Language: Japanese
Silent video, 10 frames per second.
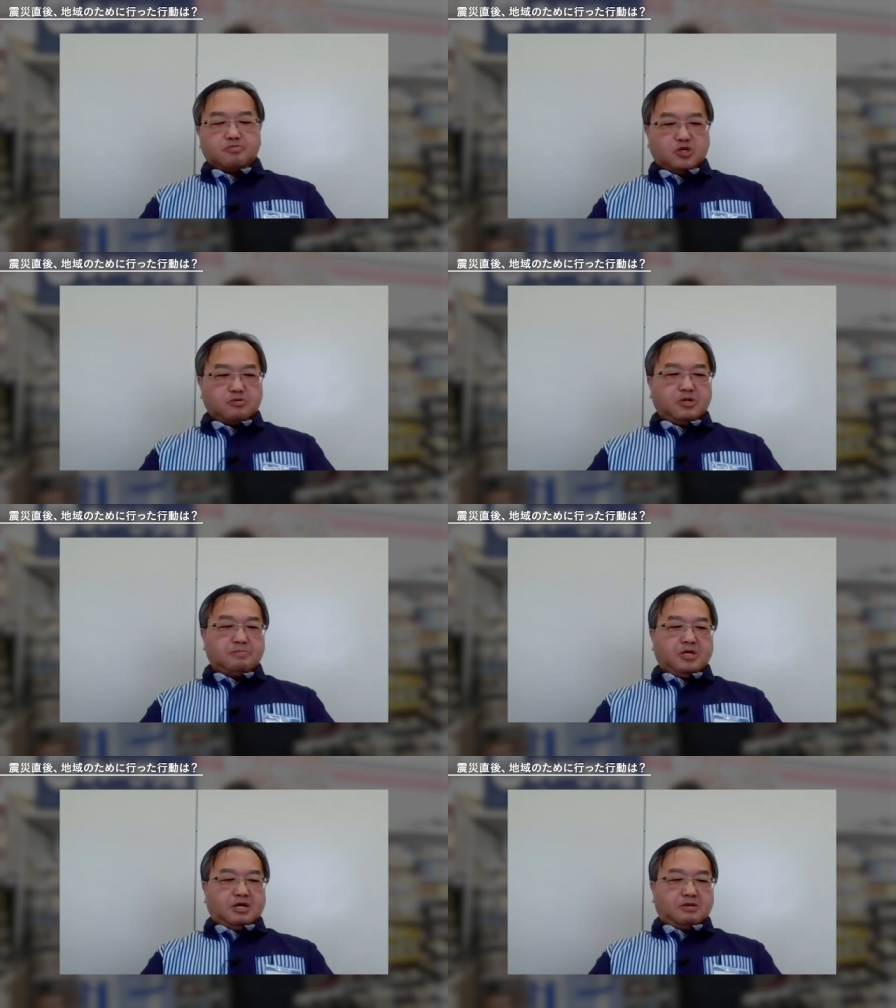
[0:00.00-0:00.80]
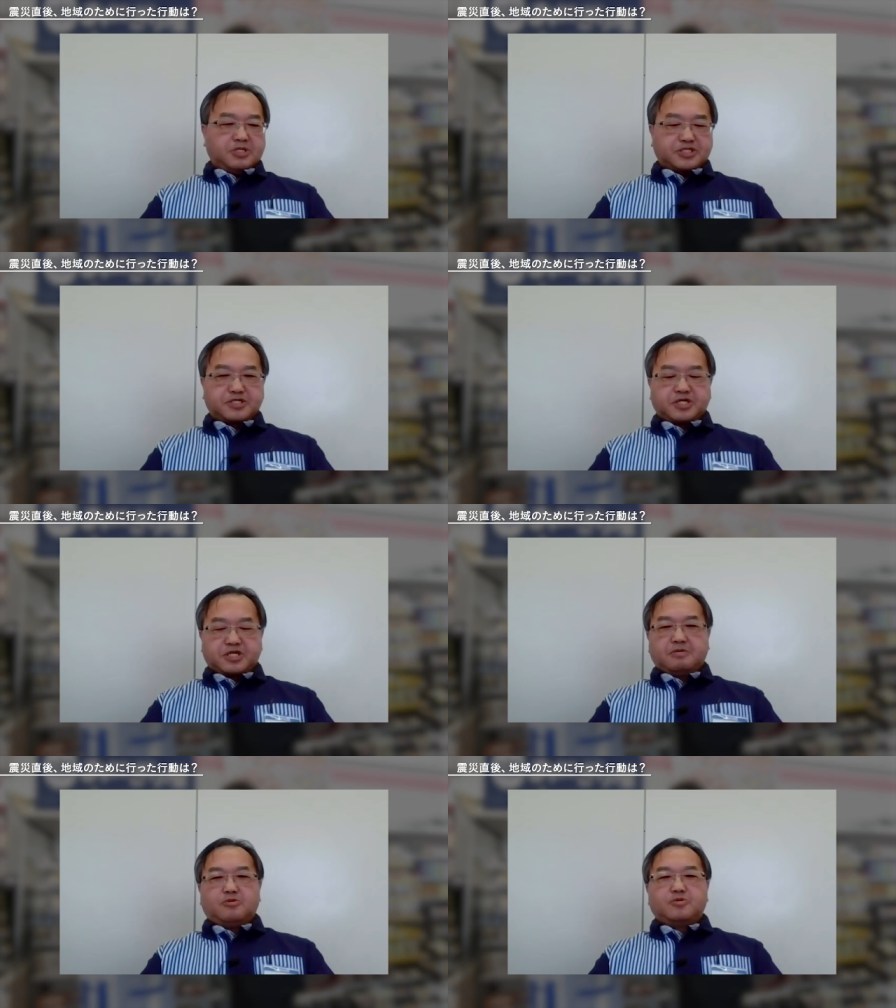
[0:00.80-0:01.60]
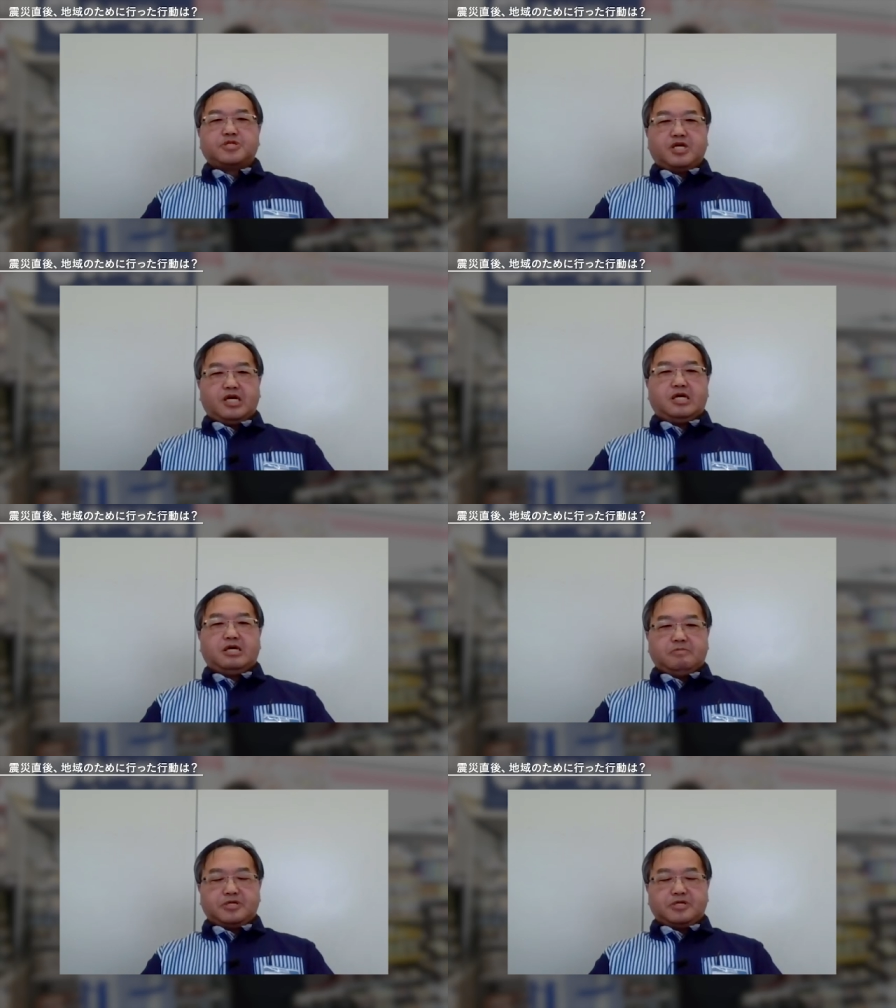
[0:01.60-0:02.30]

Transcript: 苫小牧まあ水出てたもんで